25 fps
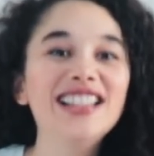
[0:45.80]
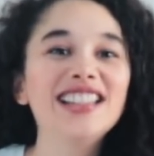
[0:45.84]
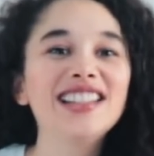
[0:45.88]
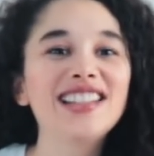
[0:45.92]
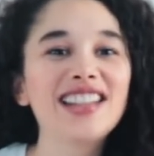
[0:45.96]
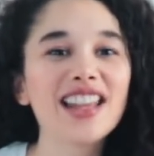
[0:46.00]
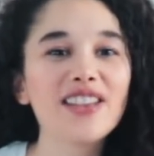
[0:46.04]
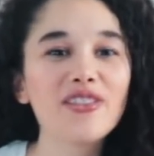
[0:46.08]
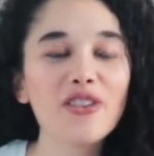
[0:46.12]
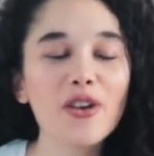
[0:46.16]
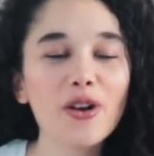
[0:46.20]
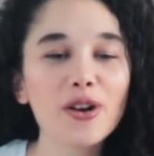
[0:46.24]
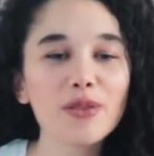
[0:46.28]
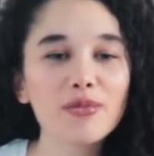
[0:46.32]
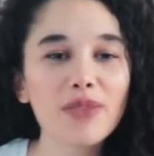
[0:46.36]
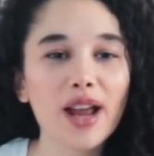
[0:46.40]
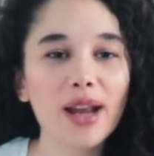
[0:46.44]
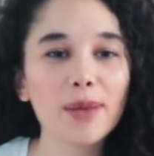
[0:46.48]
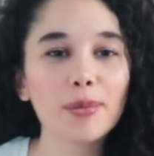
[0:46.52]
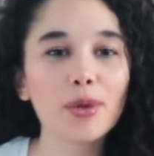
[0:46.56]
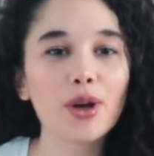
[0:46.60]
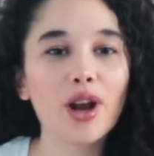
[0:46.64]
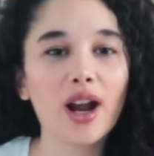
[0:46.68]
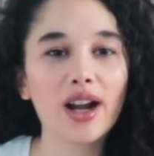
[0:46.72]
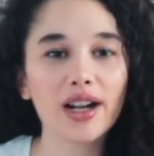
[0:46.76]
Seviyorum
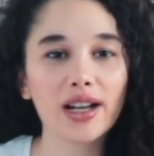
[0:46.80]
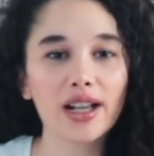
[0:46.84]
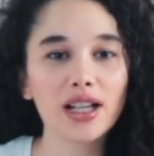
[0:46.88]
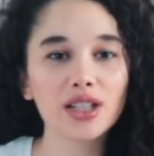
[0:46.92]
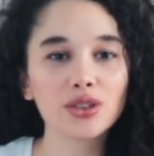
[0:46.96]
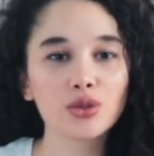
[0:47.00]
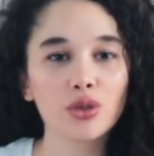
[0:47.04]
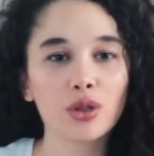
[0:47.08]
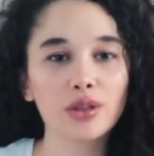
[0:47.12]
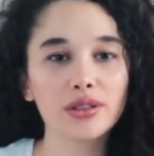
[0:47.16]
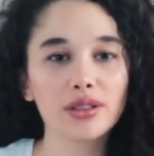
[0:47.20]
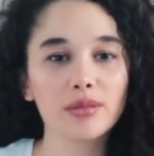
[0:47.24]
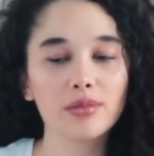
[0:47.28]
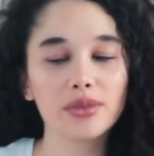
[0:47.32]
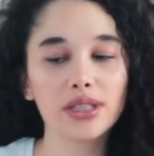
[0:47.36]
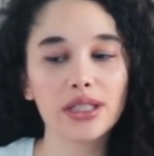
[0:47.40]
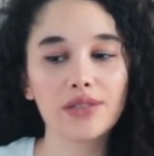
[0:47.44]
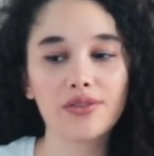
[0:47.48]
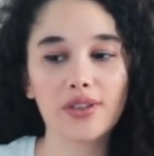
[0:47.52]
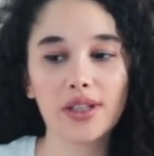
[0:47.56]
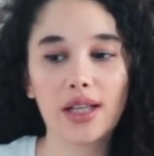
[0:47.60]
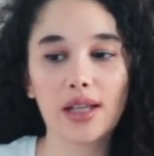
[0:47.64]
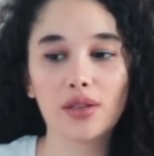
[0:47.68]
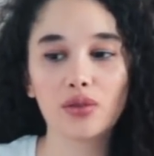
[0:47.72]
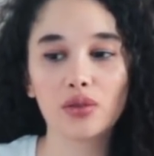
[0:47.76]
yani böyle arkadaş ortamında
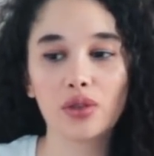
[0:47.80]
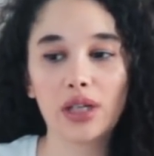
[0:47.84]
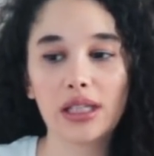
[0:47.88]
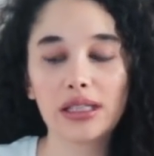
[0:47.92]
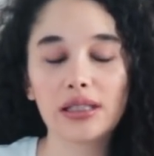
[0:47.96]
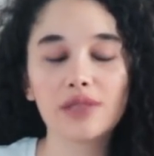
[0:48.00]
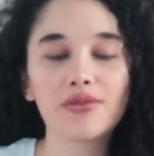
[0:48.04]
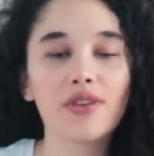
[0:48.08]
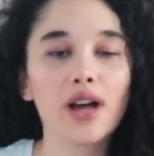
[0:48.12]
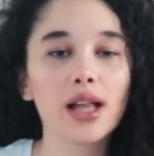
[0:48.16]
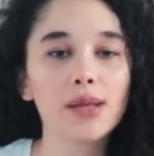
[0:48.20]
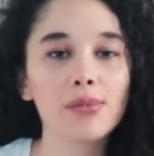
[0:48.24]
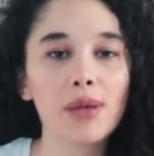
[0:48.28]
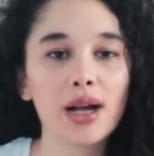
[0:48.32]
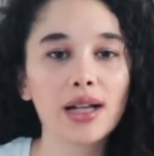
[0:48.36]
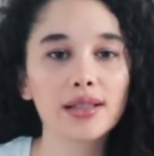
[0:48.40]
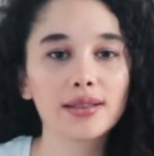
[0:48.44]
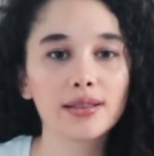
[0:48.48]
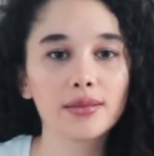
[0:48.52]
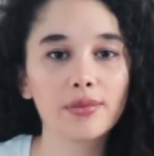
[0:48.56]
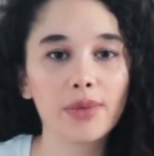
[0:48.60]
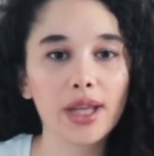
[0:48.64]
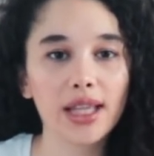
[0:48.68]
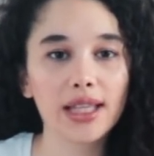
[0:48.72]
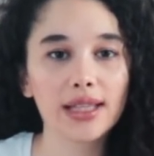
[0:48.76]
falan sürekli fal
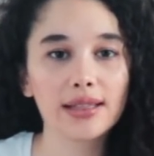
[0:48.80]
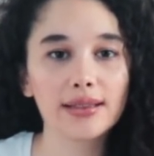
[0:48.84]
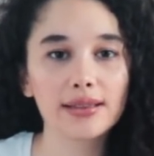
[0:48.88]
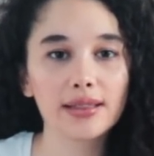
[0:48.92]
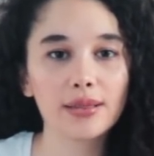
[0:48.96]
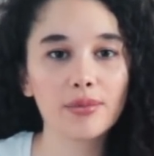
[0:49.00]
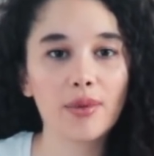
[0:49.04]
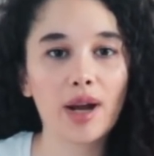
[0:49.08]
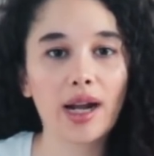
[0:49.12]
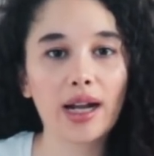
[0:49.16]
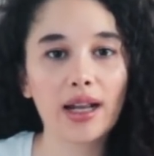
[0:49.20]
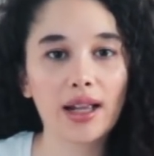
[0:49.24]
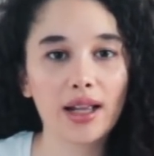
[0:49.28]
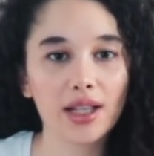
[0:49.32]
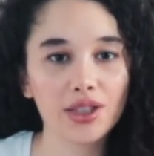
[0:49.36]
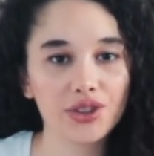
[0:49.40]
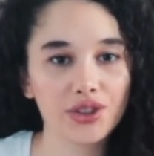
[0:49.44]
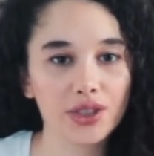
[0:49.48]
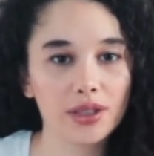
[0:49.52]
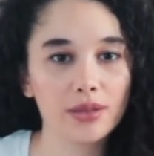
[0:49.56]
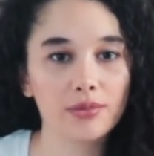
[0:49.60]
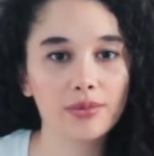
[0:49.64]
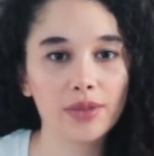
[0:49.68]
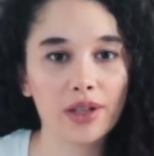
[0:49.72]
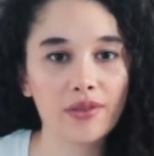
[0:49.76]
baktırmaya gittiğim
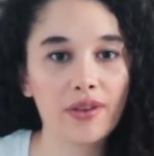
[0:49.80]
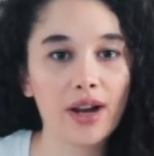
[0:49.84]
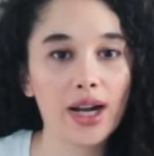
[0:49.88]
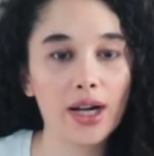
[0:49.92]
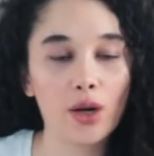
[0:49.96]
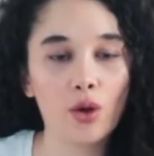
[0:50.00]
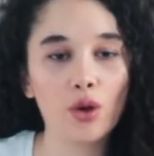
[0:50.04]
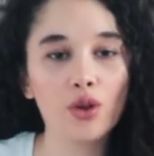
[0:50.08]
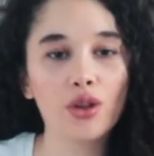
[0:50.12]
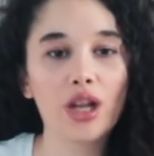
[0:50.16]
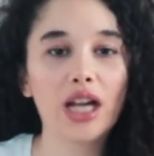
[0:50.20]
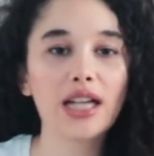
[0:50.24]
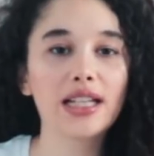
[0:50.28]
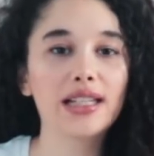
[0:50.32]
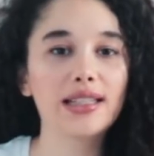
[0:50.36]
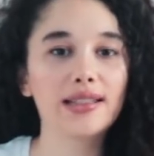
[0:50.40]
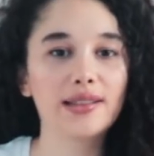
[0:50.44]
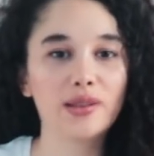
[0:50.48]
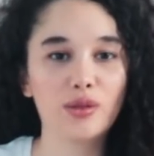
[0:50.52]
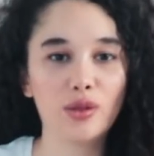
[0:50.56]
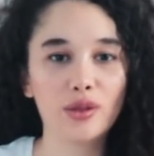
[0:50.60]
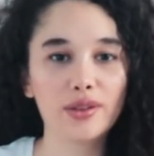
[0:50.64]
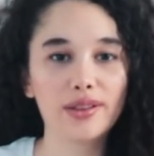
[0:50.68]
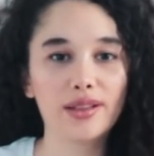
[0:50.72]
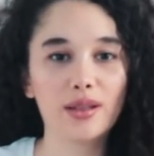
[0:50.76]
arkadaşlarım da var. Onlar da
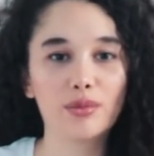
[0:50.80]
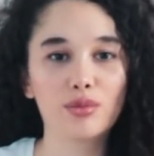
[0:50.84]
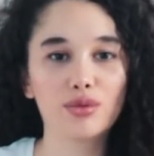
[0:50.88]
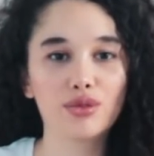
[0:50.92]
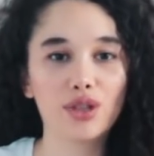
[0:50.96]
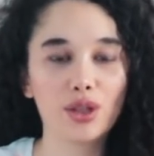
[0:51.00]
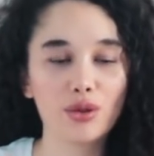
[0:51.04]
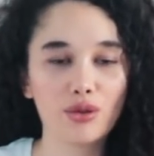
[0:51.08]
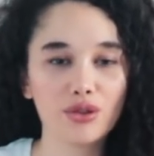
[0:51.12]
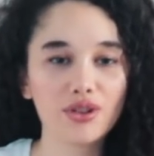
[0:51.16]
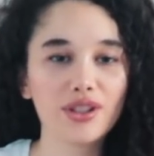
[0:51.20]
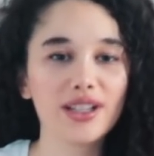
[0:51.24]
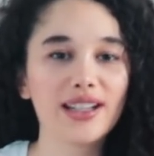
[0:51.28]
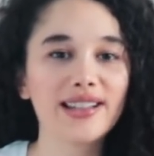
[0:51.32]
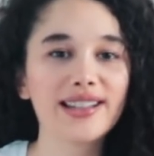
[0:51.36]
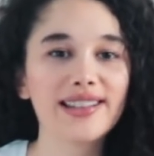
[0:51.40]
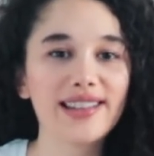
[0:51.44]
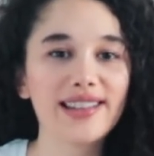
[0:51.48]
izliyorsa buradan onlara